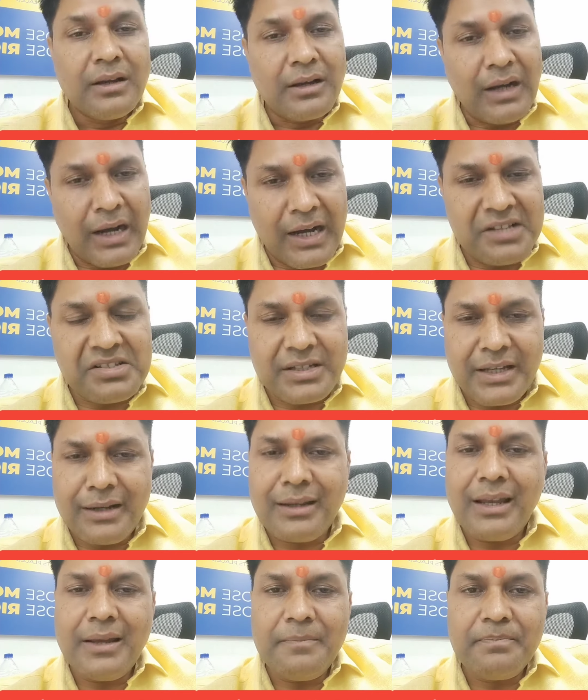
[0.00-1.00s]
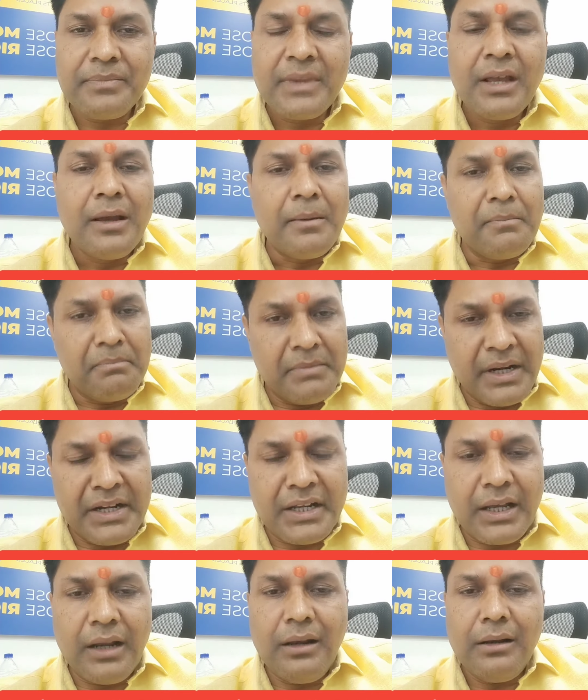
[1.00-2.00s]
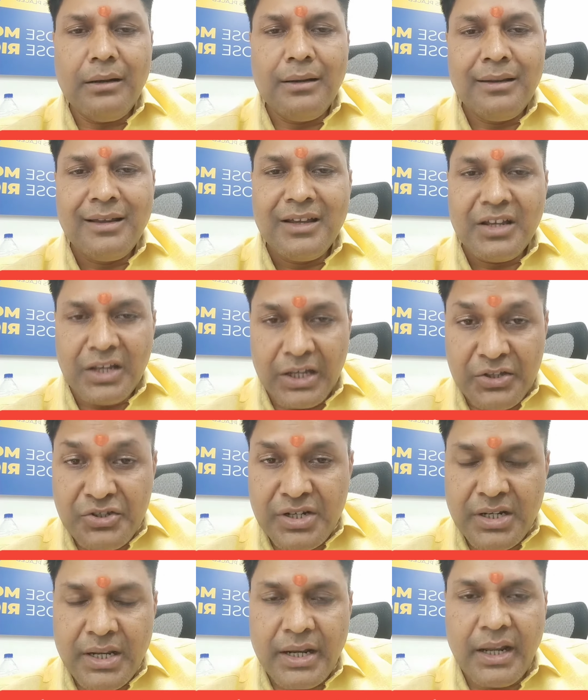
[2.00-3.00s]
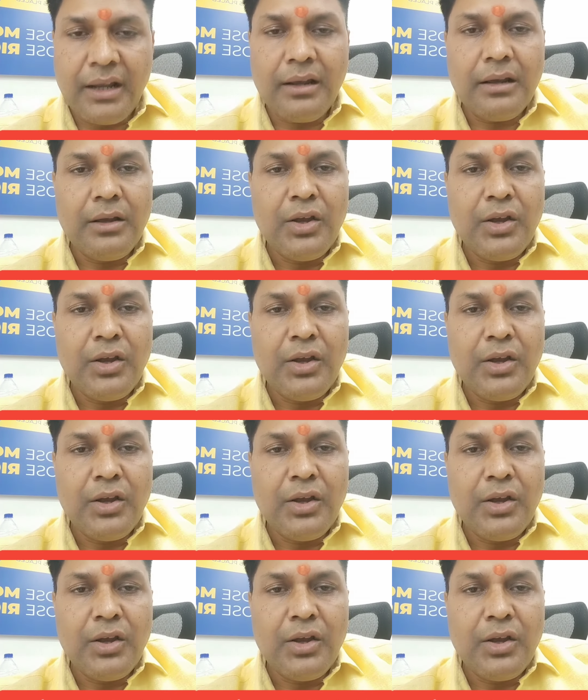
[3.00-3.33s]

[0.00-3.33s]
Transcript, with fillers: खास करके मेडिकल इंजीनियरिंग